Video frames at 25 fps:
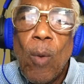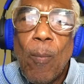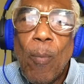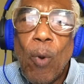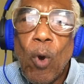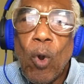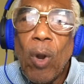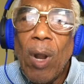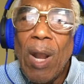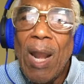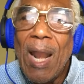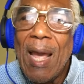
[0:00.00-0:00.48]

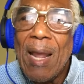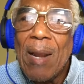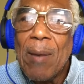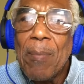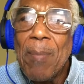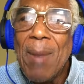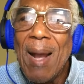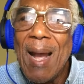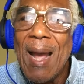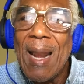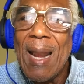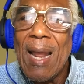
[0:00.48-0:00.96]
por la
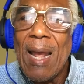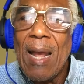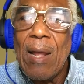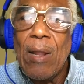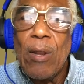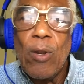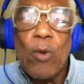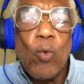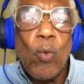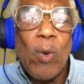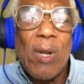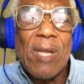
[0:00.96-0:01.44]

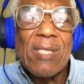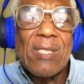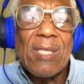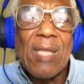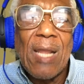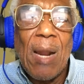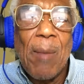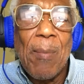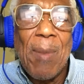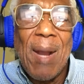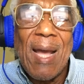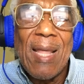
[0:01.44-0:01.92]
hermana,
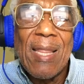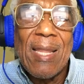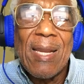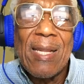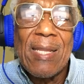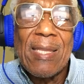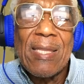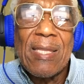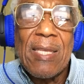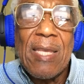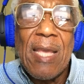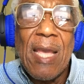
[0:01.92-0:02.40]
nuestra
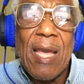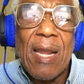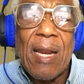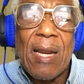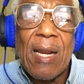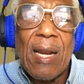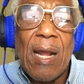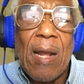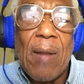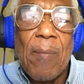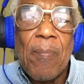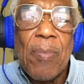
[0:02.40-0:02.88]
Madre
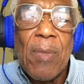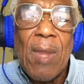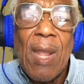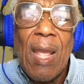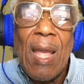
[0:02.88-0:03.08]
Tierra,